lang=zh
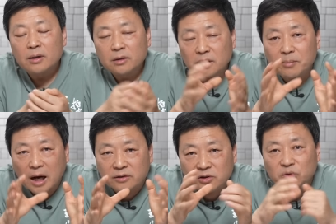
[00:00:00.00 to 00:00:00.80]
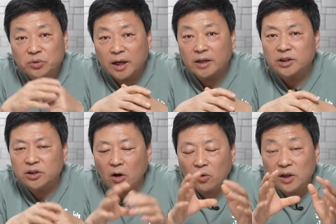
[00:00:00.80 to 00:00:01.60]
这个马克思主义还是一
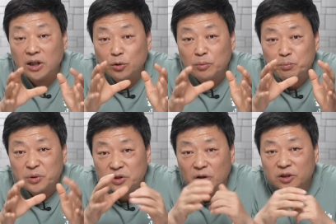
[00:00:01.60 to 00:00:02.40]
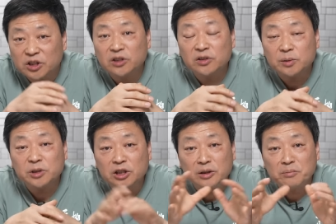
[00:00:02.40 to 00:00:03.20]
套理论比较精
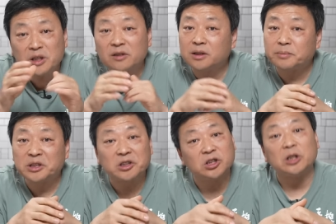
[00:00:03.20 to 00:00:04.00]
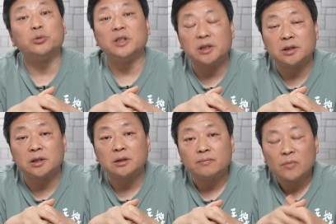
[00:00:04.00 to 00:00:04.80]
精密的这么一个哲学体
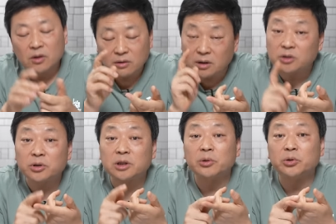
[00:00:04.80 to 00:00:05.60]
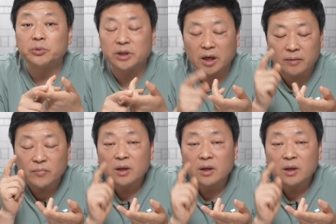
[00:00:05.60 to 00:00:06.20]
系，科学社会主义啊，